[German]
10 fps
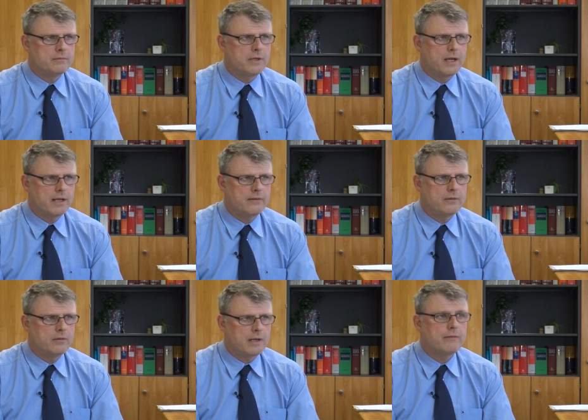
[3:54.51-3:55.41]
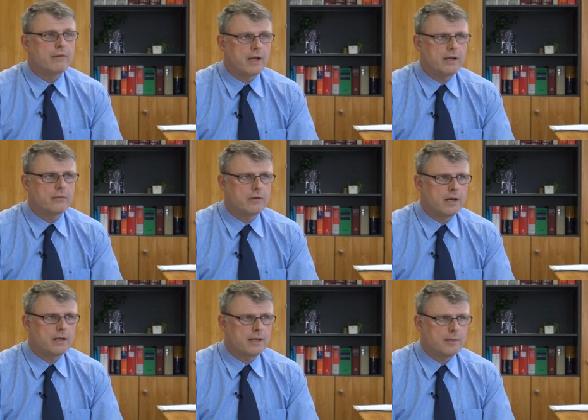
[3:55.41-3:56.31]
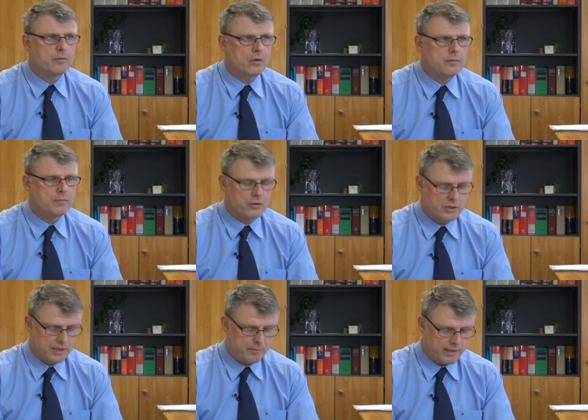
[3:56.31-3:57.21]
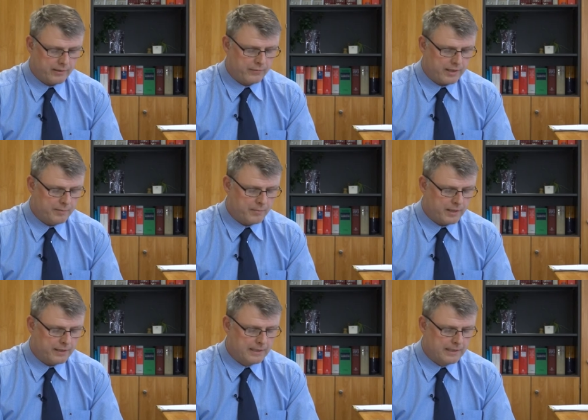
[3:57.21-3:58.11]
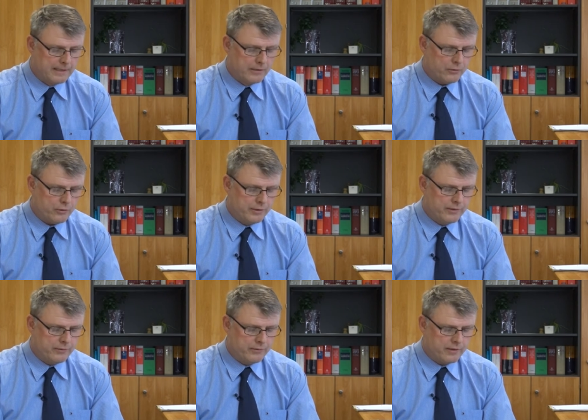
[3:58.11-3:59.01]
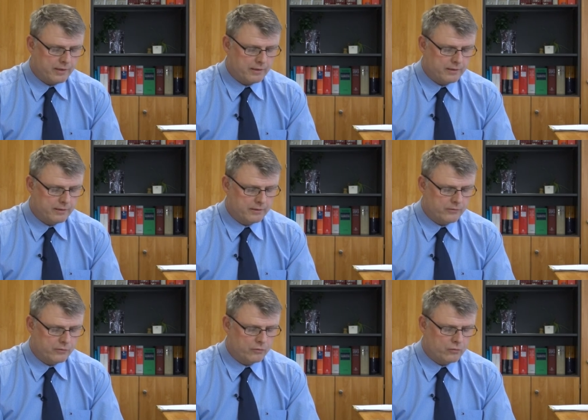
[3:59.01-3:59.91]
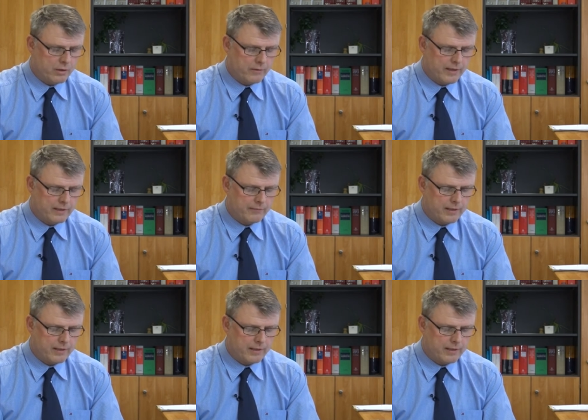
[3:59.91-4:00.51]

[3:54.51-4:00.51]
begrenzen und kann vielleicht sogar dann eben doch einen Pauschalpreis vereinbaren und unser, unsere Zuschauer werden dann